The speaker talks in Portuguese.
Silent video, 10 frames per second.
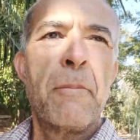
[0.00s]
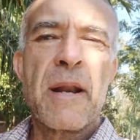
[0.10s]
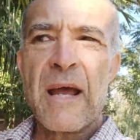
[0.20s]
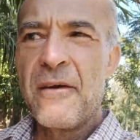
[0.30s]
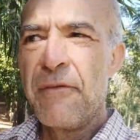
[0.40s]

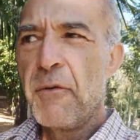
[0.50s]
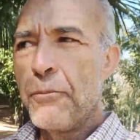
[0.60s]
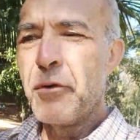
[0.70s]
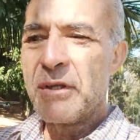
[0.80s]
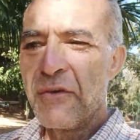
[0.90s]
para ver o
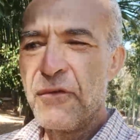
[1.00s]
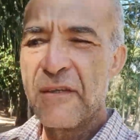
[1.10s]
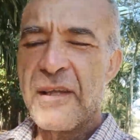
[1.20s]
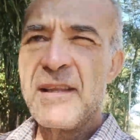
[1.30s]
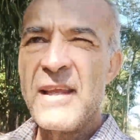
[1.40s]
ponto de
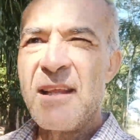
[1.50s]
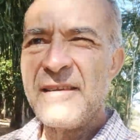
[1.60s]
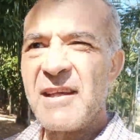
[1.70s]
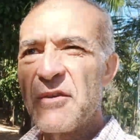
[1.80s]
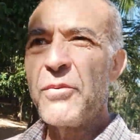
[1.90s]
vista deles,
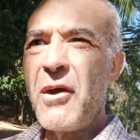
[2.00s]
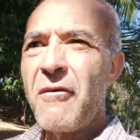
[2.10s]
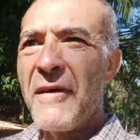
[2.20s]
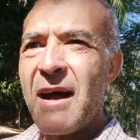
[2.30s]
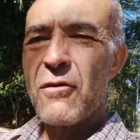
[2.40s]
eles
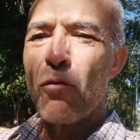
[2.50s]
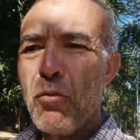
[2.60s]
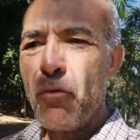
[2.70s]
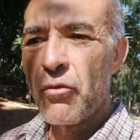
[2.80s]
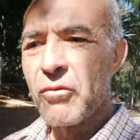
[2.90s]
provar
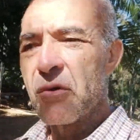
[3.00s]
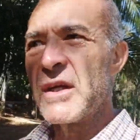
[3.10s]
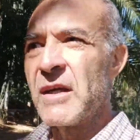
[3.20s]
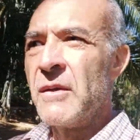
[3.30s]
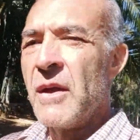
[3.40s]
com
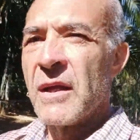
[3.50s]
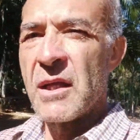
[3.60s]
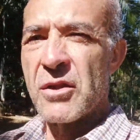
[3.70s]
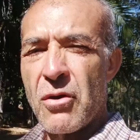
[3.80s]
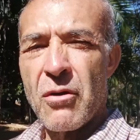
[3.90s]
que,
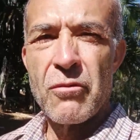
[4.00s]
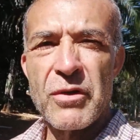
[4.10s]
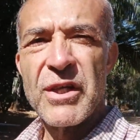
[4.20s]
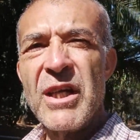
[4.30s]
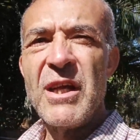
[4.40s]
que trocam
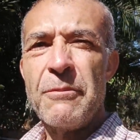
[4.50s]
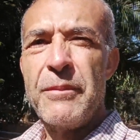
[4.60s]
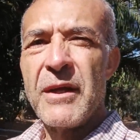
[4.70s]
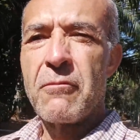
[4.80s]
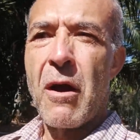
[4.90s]

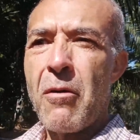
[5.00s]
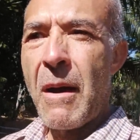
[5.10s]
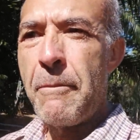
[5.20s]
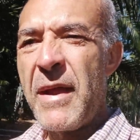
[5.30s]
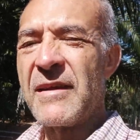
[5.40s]
chip, qual
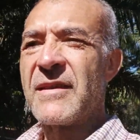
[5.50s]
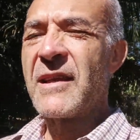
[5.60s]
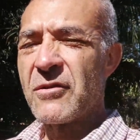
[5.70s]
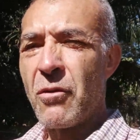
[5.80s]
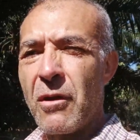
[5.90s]
a peça
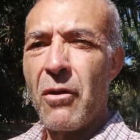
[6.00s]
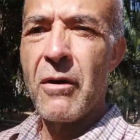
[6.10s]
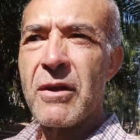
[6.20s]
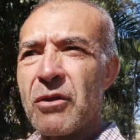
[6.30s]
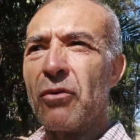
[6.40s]
que eles
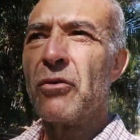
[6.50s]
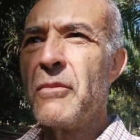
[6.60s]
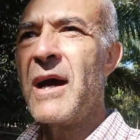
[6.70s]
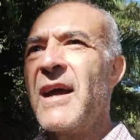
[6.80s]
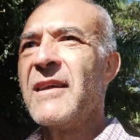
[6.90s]
colocam e tudo
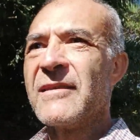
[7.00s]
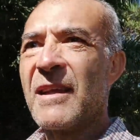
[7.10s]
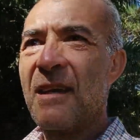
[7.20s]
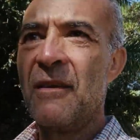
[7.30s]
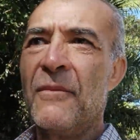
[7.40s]
mais,
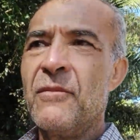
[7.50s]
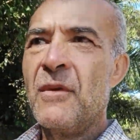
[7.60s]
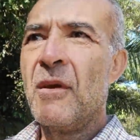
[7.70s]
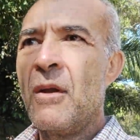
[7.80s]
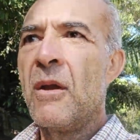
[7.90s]
né?
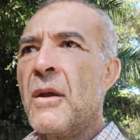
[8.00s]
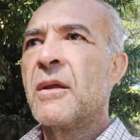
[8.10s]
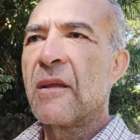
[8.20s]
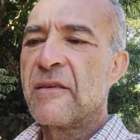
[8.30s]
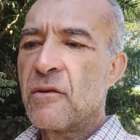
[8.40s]

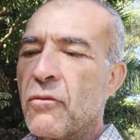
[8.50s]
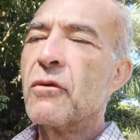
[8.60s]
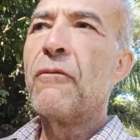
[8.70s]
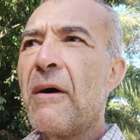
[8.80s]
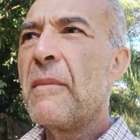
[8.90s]
Que
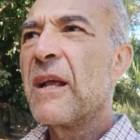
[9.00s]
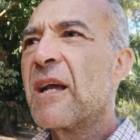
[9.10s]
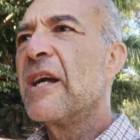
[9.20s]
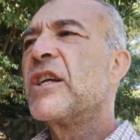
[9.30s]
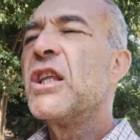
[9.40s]
segundo o
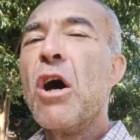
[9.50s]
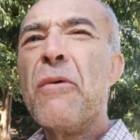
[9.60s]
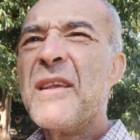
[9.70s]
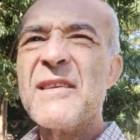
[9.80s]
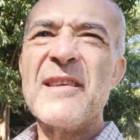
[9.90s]
fabricante
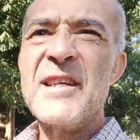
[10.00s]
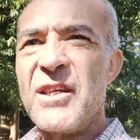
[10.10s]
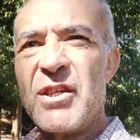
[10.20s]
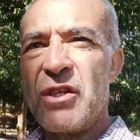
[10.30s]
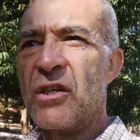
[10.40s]
não
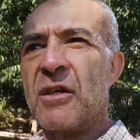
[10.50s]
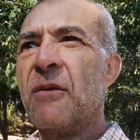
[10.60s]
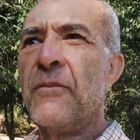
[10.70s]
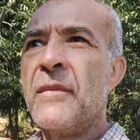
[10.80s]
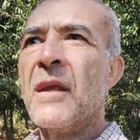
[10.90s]
existe
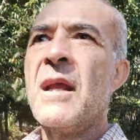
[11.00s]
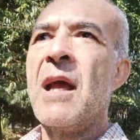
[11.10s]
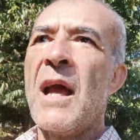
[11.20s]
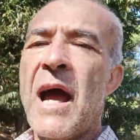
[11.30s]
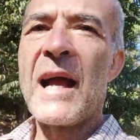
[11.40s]

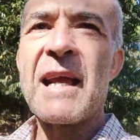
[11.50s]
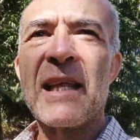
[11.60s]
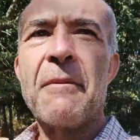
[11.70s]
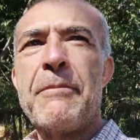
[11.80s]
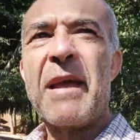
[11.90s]

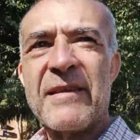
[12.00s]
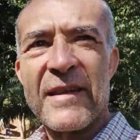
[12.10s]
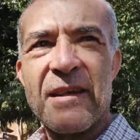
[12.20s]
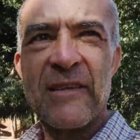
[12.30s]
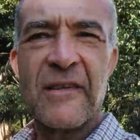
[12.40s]
aquela peça
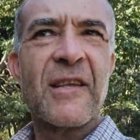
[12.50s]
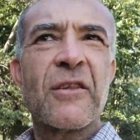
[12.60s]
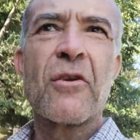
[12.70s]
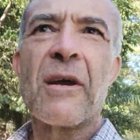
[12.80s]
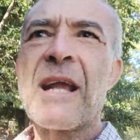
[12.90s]
que eles dizem que
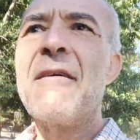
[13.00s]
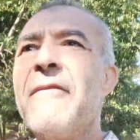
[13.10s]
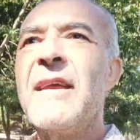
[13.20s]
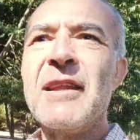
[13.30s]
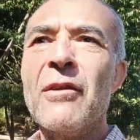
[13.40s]
troca à
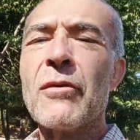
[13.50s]
venda em